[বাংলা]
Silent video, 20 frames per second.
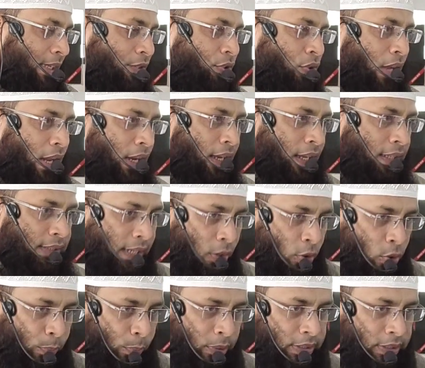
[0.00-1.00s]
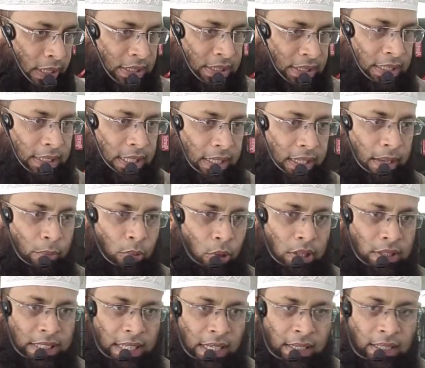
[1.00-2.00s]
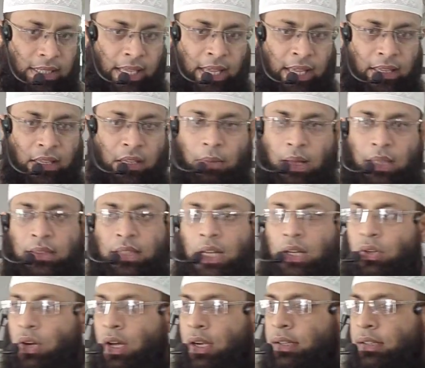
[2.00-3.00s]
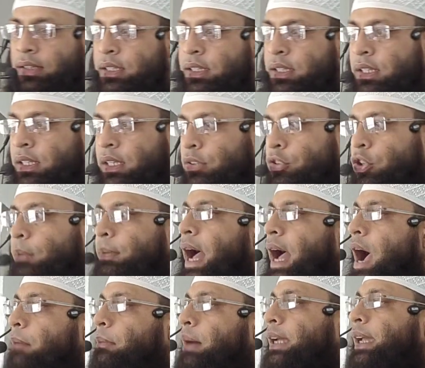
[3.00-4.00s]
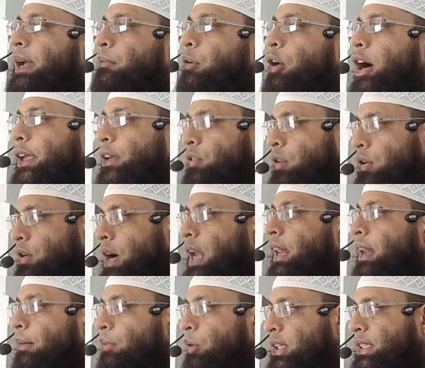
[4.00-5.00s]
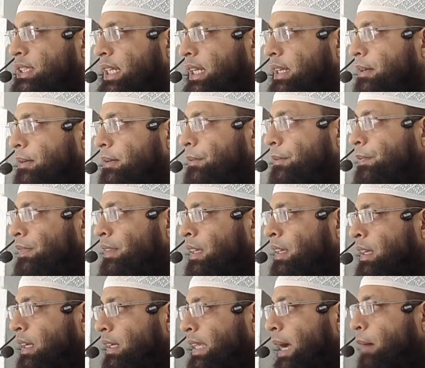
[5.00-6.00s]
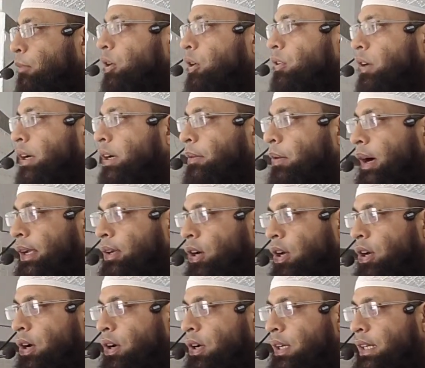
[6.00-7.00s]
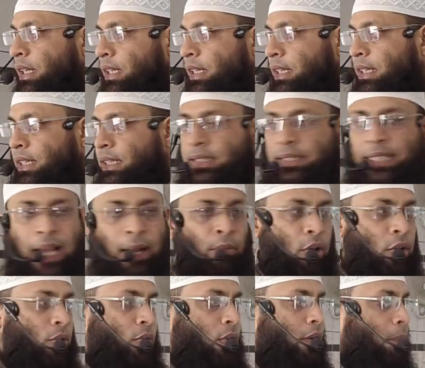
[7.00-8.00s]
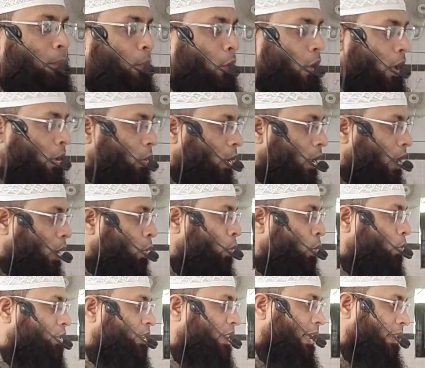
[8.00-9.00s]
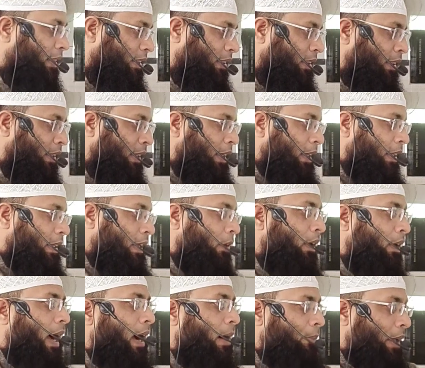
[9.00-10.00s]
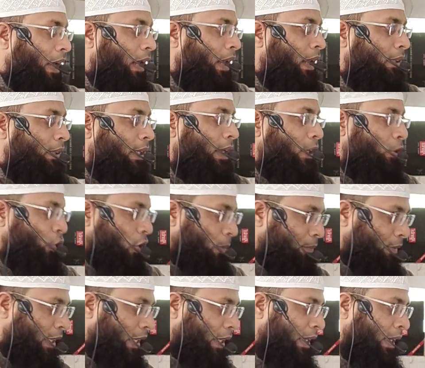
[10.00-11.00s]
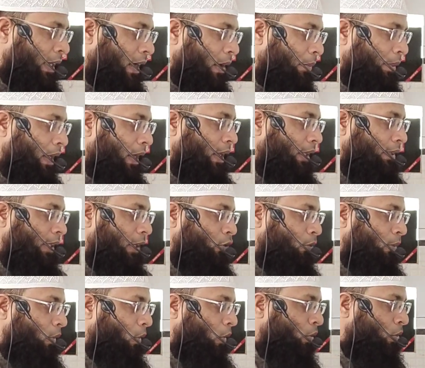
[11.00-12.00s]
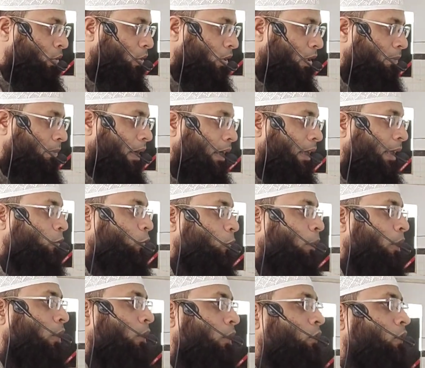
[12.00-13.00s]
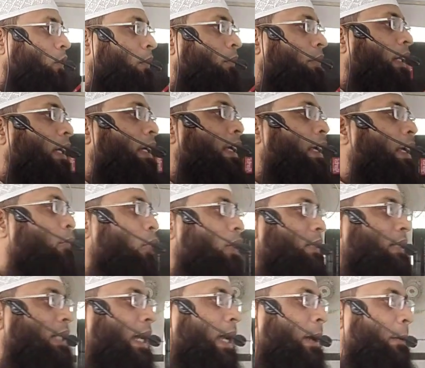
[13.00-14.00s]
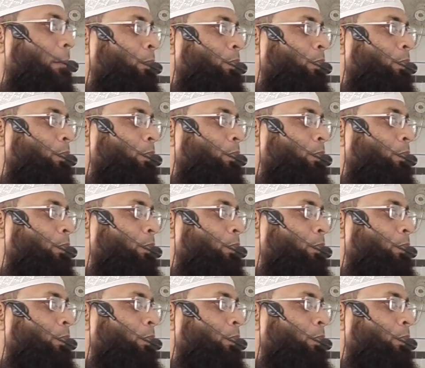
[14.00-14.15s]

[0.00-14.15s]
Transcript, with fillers: এই জন্য আল্লাহ তালা উপদেশ দিতে গিয়ে বলছেন হে ইমানদারগণ তোমরা আমাকে ভয় করো আল্লাহ বলছেন কেমন করে ভয় করো যেমন করে ভয় করা উচিত কেননা আমি আল্লাহ তালা সব দেখি আমি আল্লাহ তালা তোমার অন্তরের মালিক তোমার অন্তরের মধ্যে কি বলছে